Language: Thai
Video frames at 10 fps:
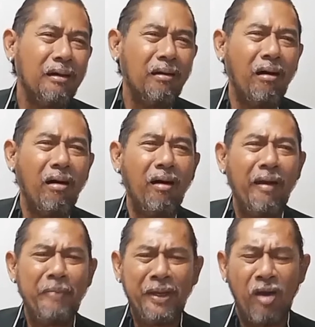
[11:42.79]
เออ แล้
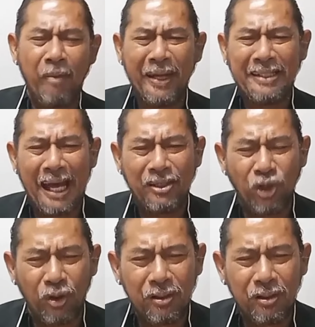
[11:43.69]
วพี่น้องประชาชน